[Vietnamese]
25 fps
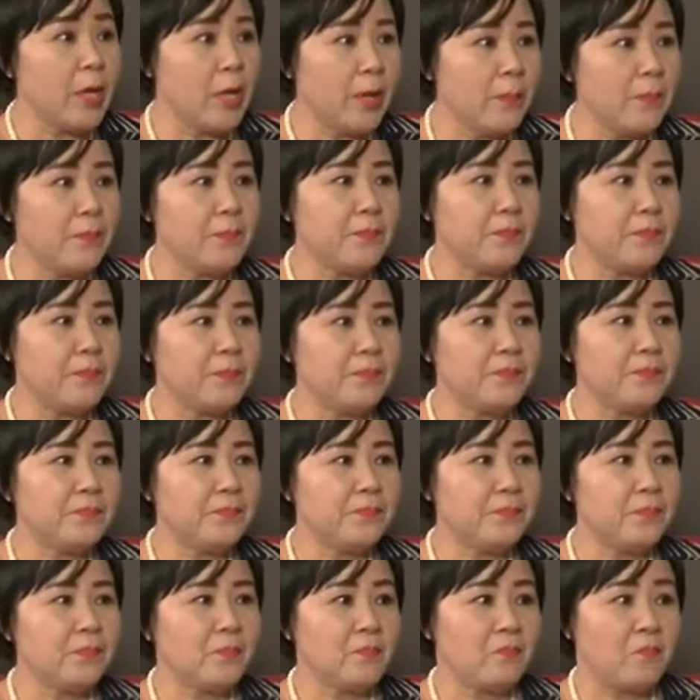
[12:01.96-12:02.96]
khiếp
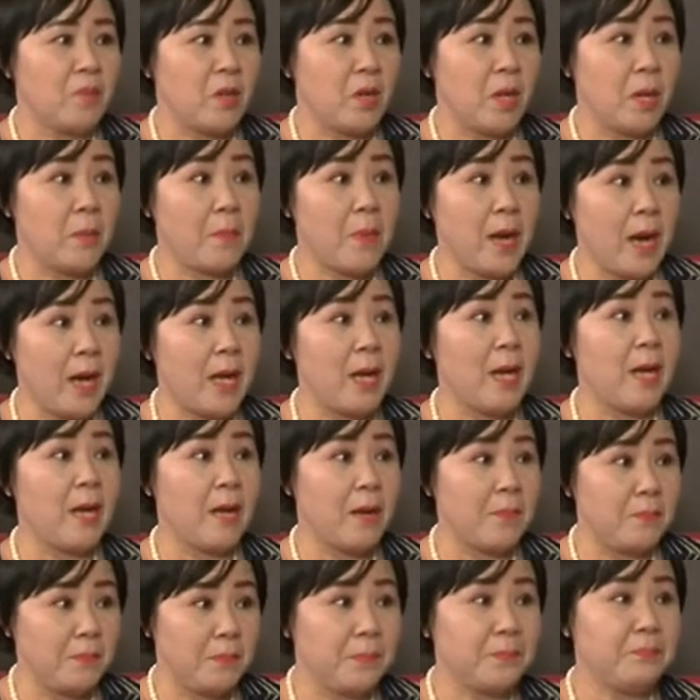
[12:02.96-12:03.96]
vào năm
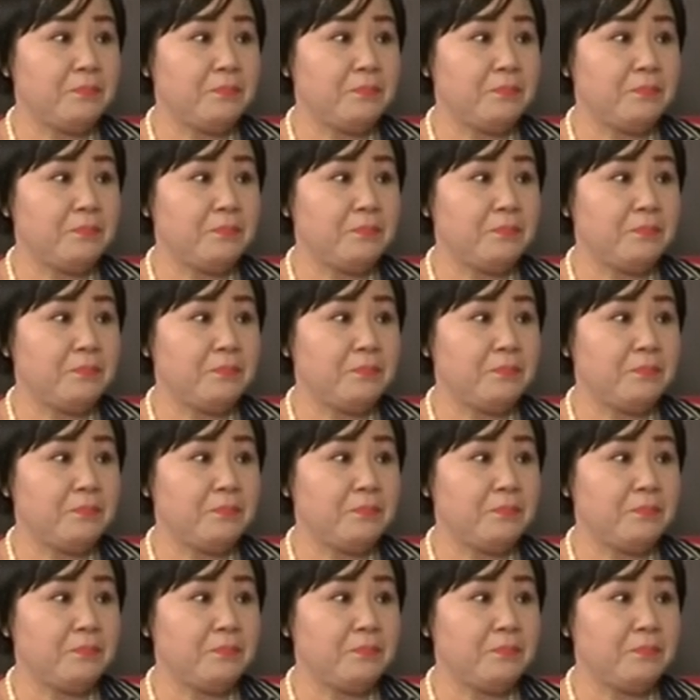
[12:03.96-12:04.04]
2005